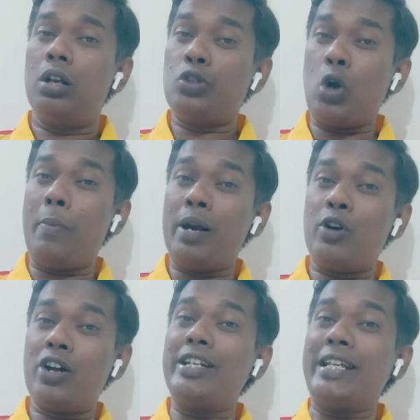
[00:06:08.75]
সো আমার
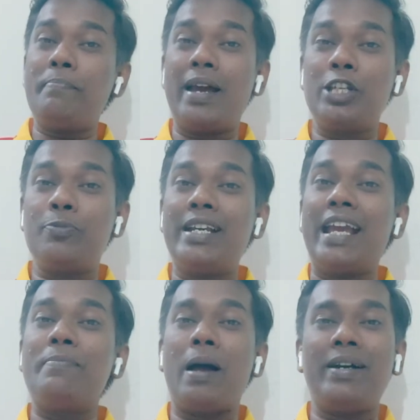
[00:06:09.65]
মনে হয় টিম ম্যানেজমেন্ট
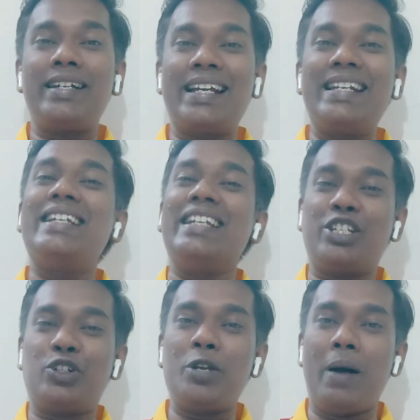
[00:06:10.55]
এই ব্যাপারটাকে নিয়ে
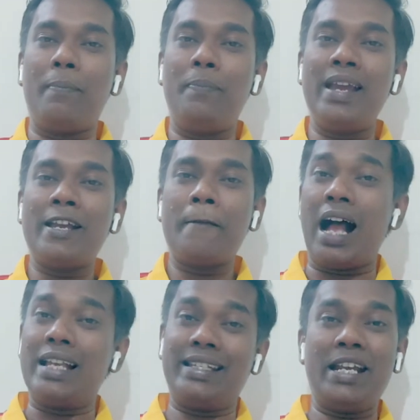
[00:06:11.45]
নিশ্চয়ই ভাববে
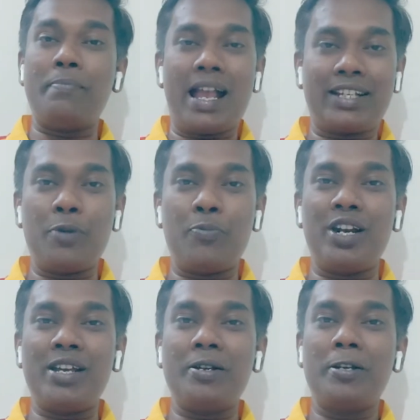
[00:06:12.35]
আজকের ম্যাচটার পরে